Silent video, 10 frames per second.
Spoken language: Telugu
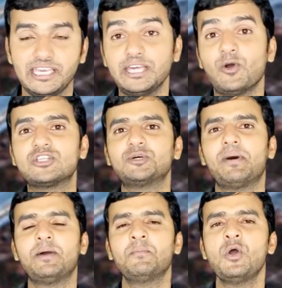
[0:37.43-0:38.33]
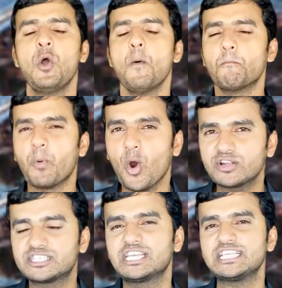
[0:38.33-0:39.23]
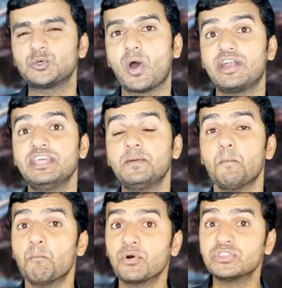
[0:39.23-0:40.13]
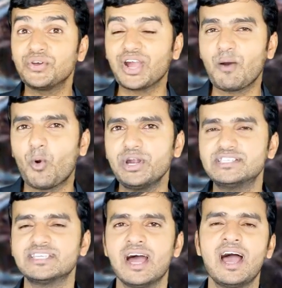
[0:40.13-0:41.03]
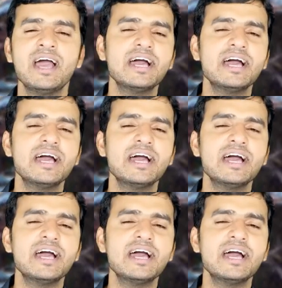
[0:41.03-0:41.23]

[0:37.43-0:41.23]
ఈరోజు మనం పోర్చుగీసు వారిని ముందుగా ఓడించిన